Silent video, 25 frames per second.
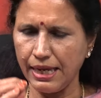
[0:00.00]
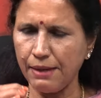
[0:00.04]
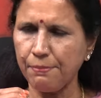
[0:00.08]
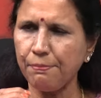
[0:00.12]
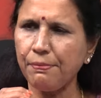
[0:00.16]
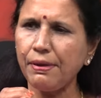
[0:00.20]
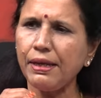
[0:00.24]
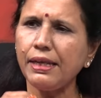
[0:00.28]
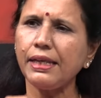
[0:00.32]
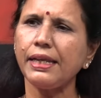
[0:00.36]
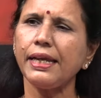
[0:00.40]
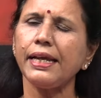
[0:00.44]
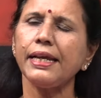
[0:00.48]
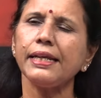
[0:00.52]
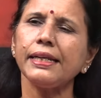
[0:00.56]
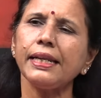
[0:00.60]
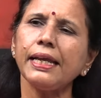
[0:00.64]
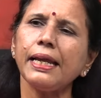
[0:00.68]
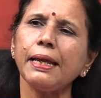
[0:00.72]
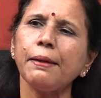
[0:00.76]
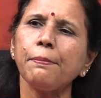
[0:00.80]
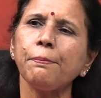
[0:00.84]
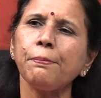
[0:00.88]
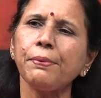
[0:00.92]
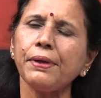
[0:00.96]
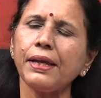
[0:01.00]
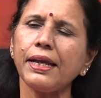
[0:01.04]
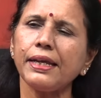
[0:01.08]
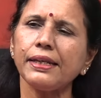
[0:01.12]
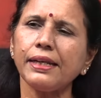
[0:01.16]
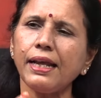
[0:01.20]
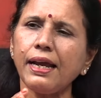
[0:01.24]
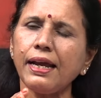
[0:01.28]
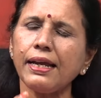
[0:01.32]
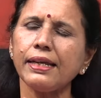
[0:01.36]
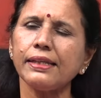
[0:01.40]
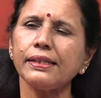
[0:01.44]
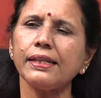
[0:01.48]
ఎమ్మెల్యే అయినా ఎంపీ
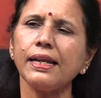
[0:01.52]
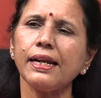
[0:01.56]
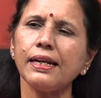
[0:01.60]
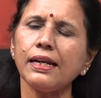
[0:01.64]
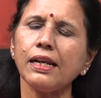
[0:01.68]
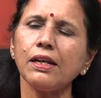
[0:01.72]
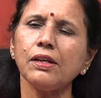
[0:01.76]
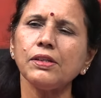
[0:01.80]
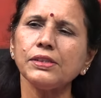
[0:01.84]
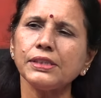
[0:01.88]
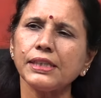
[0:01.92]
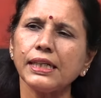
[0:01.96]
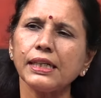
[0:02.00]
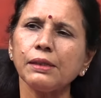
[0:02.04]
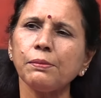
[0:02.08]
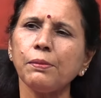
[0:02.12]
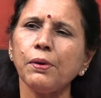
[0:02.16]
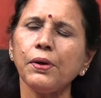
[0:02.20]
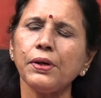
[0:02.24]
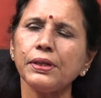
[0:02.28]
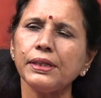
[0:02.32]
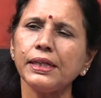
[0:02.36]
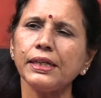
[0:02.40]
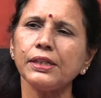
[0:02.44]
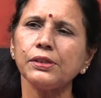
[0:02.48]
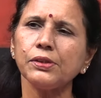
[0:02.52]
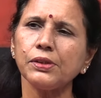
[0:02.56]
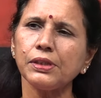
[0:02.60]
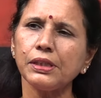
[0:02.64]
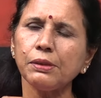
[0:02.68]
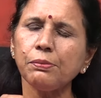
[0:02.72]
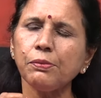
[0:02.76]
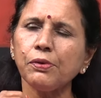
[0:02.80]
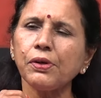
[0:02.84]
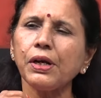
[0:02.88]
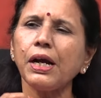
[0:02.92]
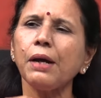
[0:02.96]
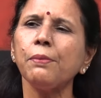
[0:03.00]
అయినా ఐదేళ్లలో జగన్మోహన్ రెడ్డితో
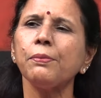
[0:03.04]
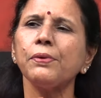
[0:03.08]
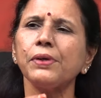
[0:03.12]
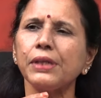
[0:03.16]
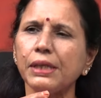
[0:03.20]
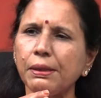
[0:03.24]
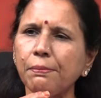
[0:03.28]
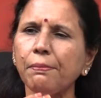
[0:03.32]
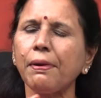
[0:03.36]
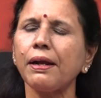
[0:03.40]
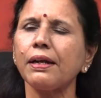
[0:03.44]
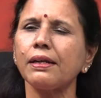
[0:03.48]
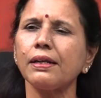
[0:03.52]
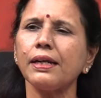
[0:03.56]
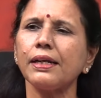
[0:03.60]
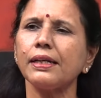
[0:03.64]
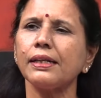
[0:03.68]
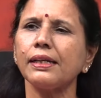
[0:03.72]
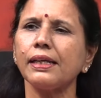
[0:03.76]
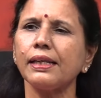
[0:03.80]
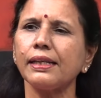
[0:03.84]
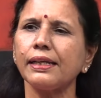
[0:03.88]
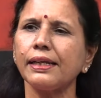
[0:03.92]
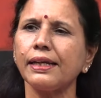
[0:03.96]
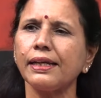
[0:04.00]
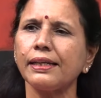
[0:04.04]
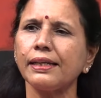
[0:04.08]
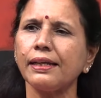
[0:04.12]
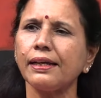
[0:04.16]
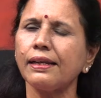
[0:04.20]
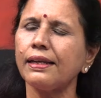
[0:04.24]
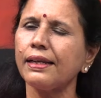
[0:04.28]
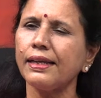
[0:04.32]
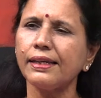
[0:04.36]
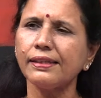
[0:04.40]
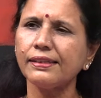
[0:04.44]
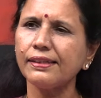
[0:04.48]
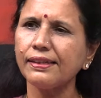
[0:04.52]
తోటి ముఖాముఖి మాట్లాడగలిగారా
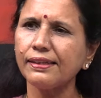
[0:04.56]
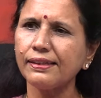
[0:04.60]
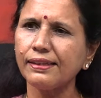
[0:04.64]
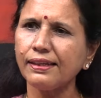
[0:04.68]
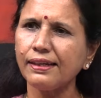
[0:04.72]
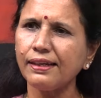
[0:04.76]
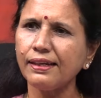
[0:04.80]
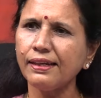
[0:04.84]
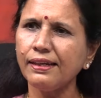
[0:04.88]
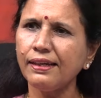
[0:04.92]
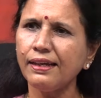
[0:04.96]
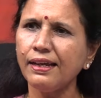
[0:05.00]
లేదు కదా